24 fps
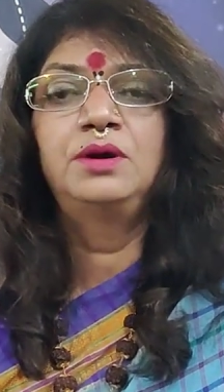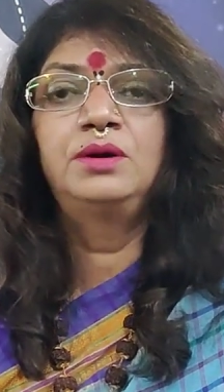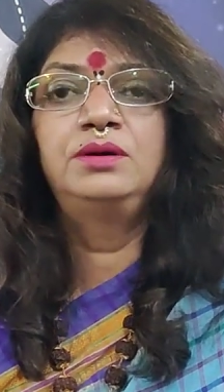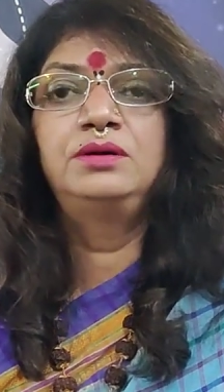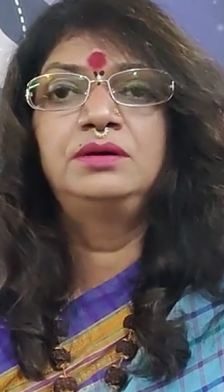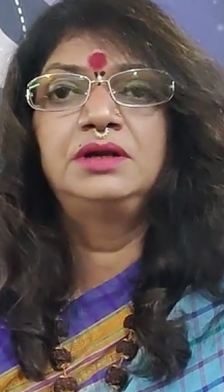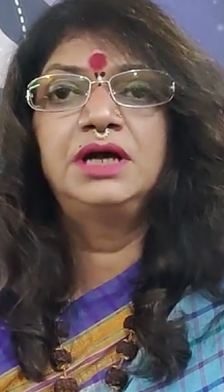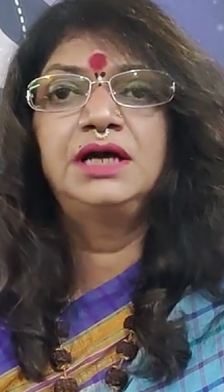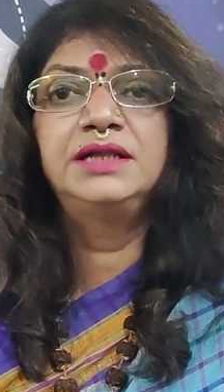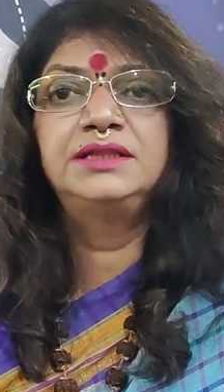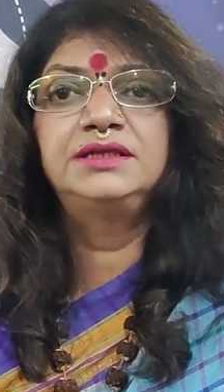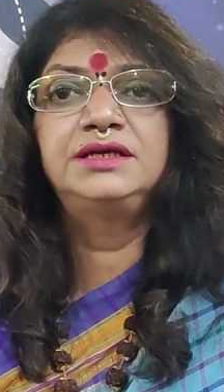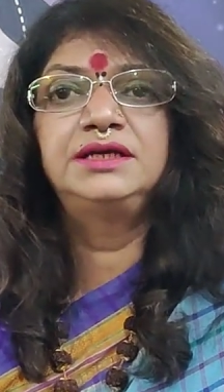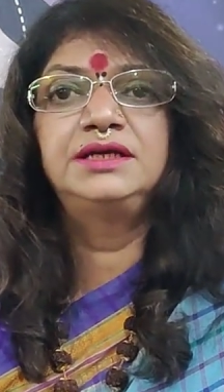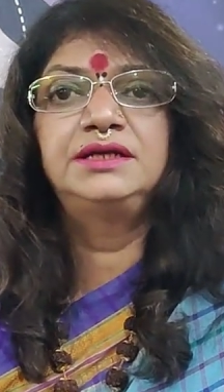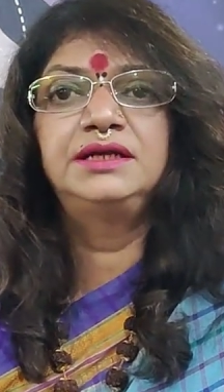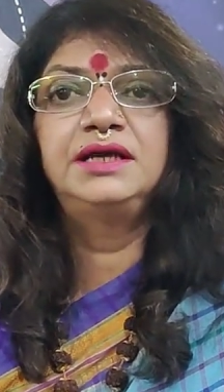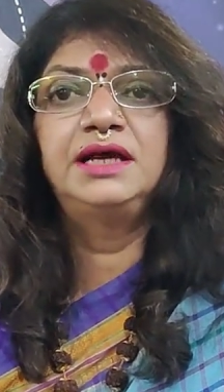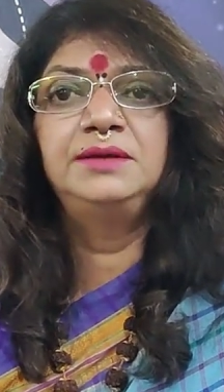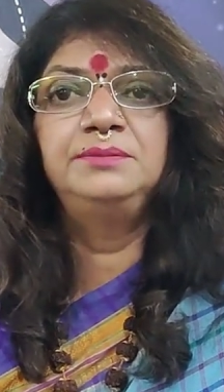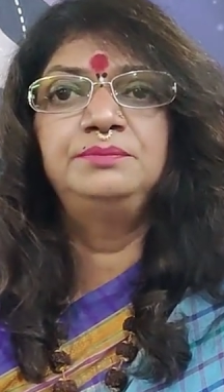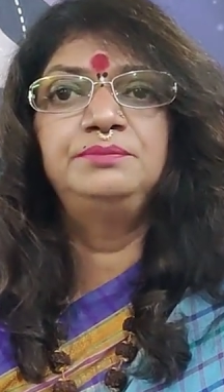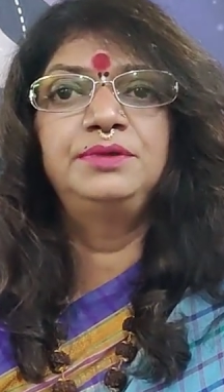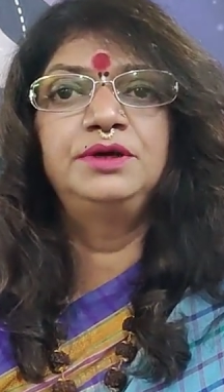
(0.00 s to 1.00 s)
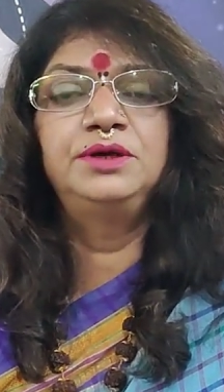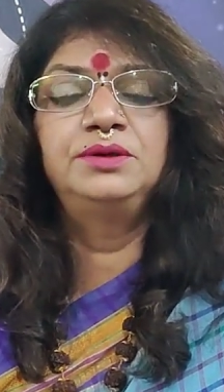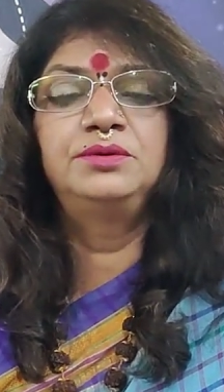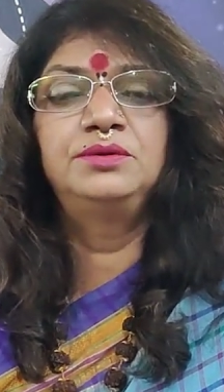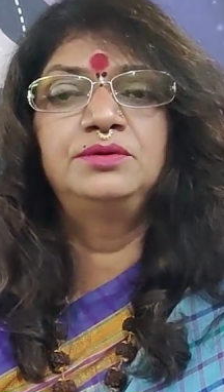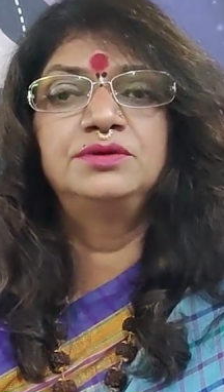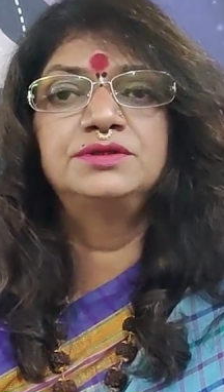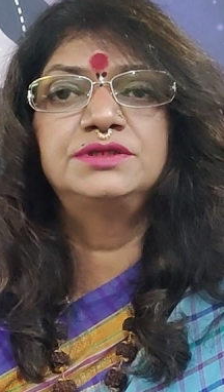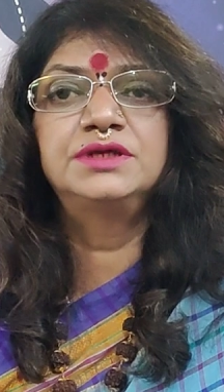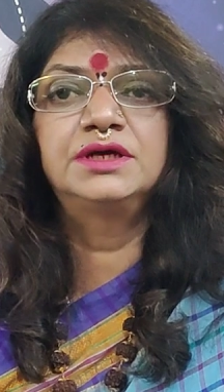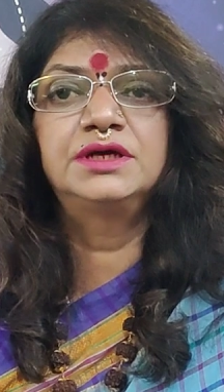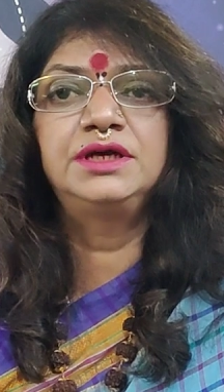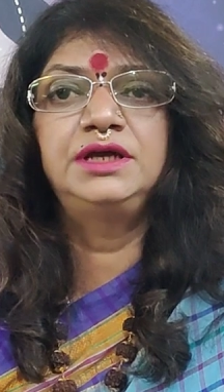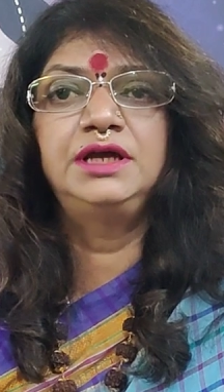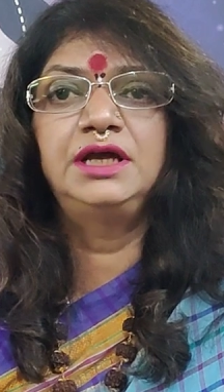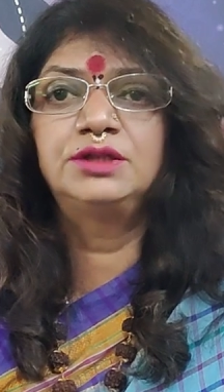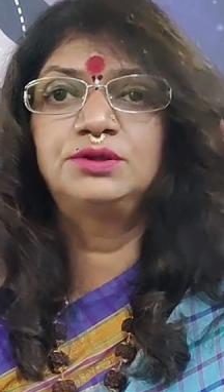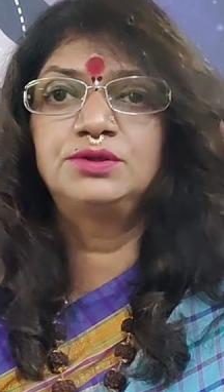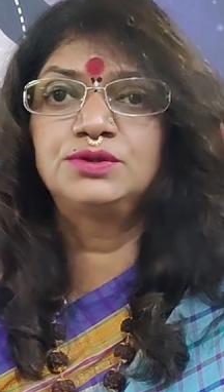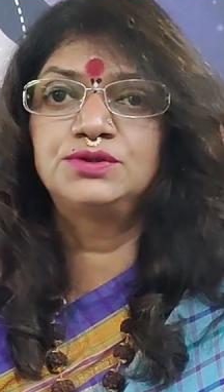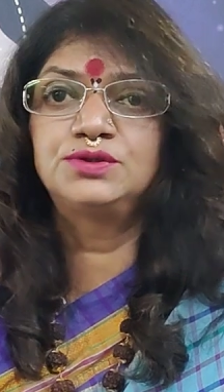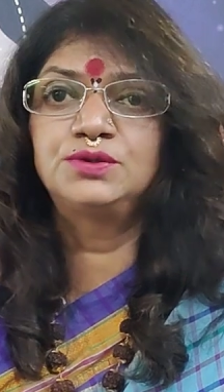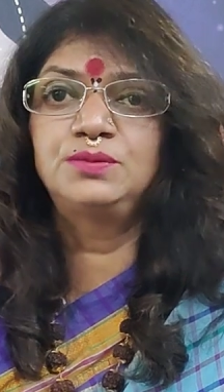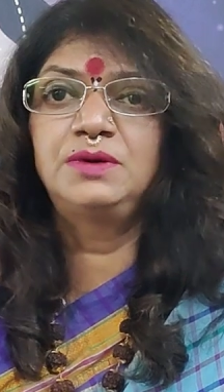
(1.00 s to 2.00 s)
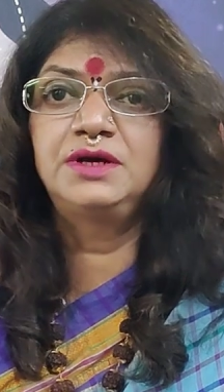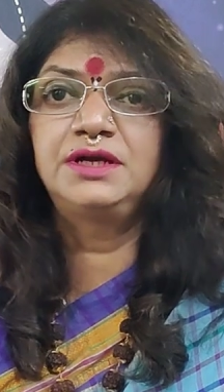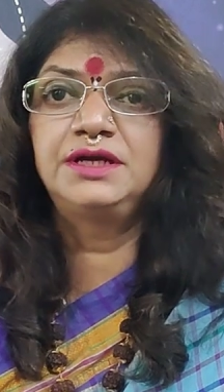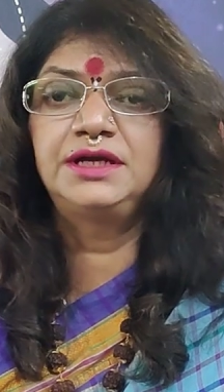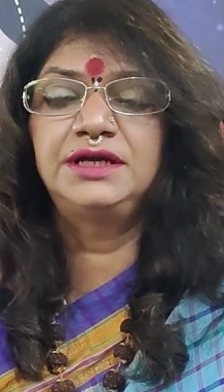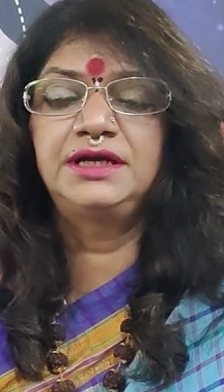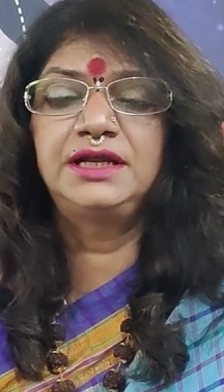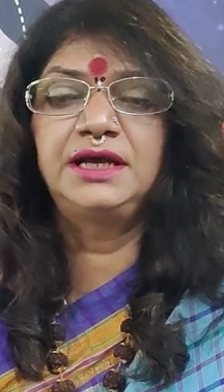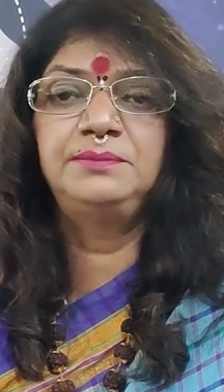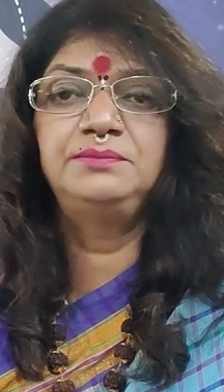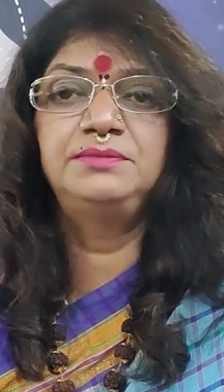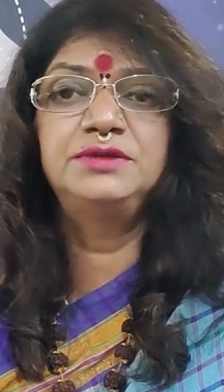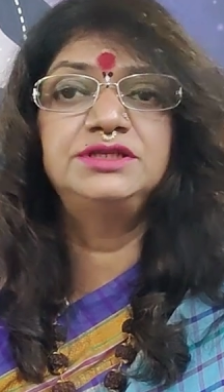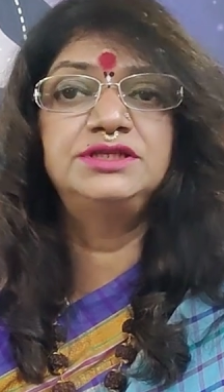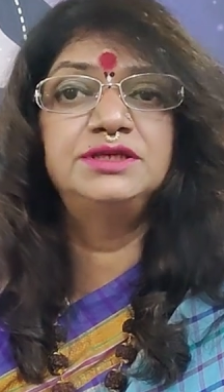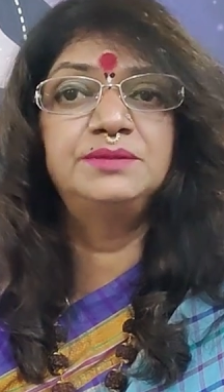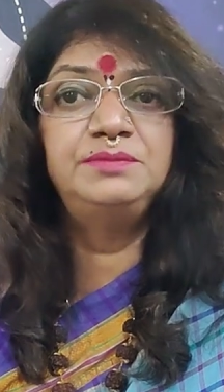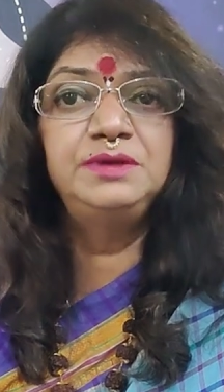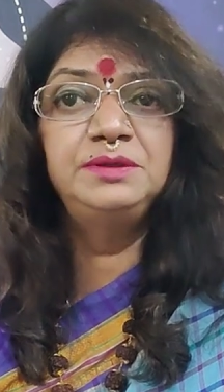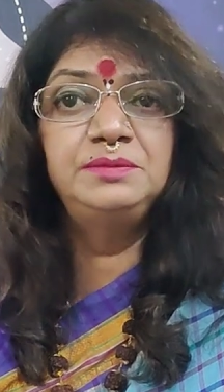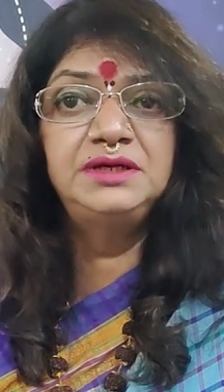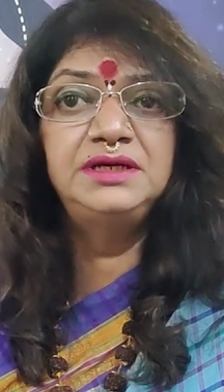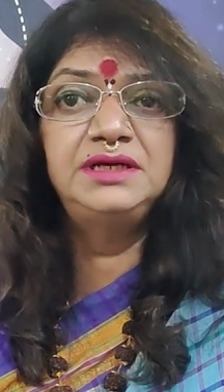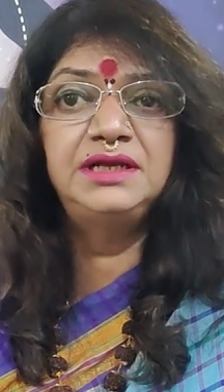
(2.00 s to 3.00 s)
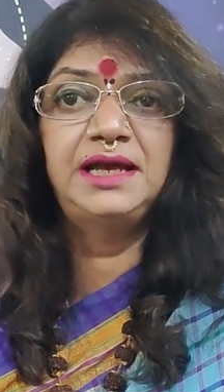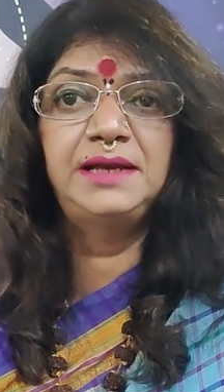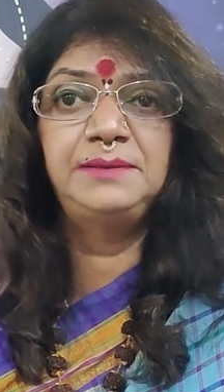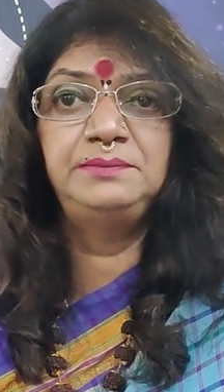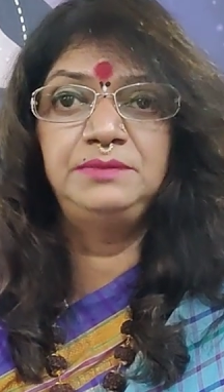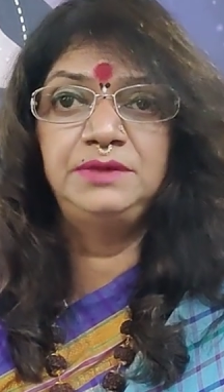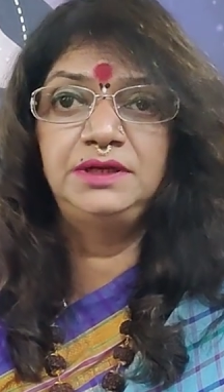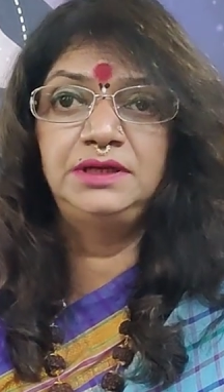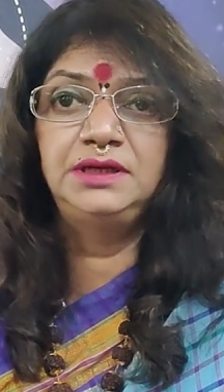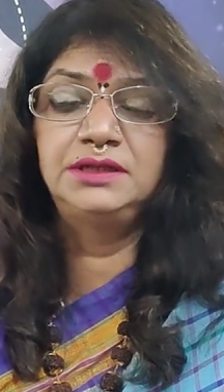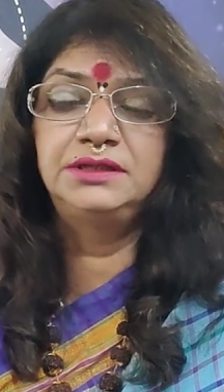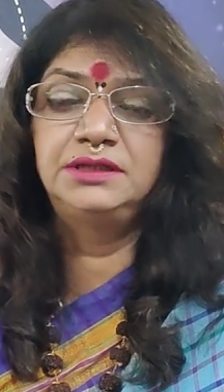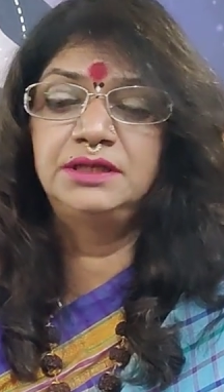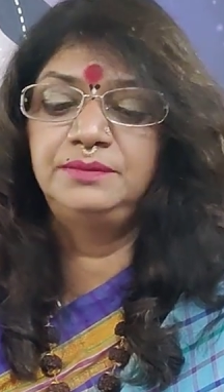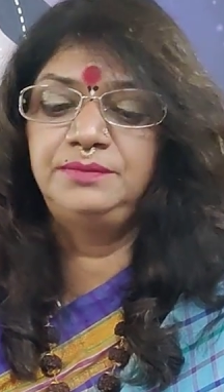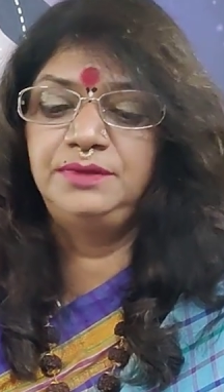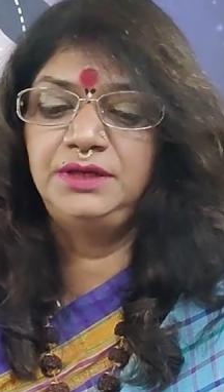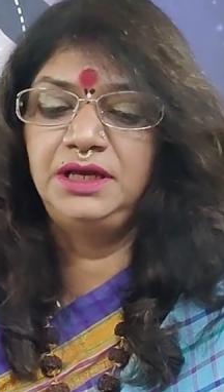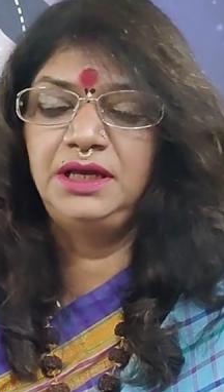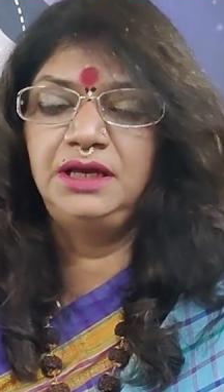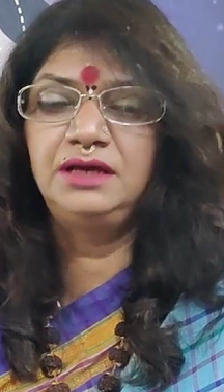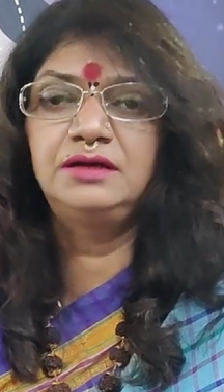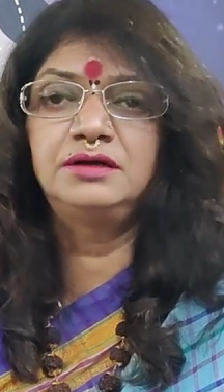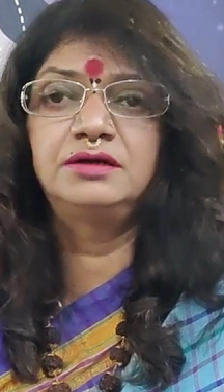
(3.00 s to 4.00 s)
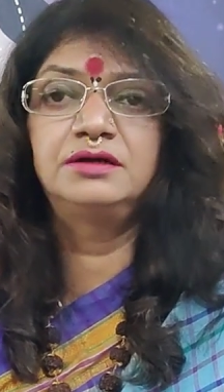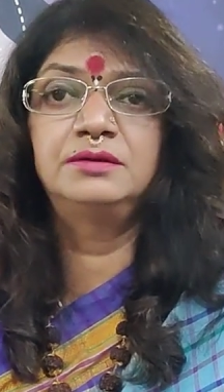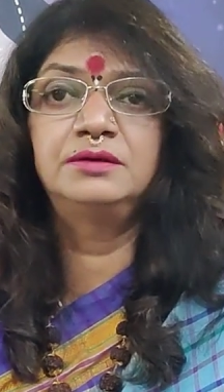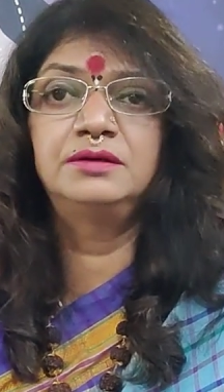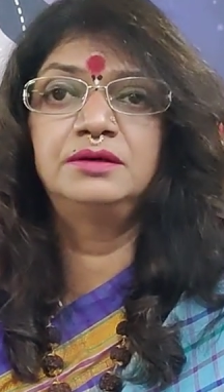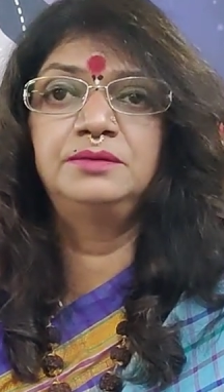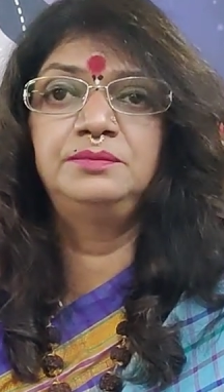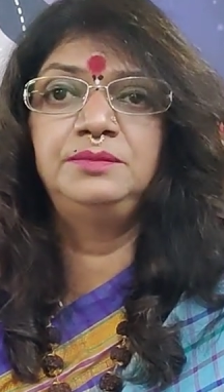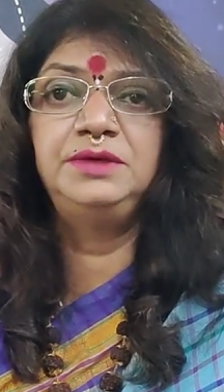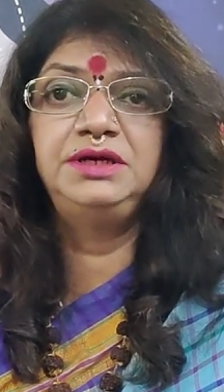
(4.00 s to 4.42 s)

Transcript: और रात के टाइम पे हो सके या तो सुबह के टाइम पे जब भी टाइम मिले तभी एक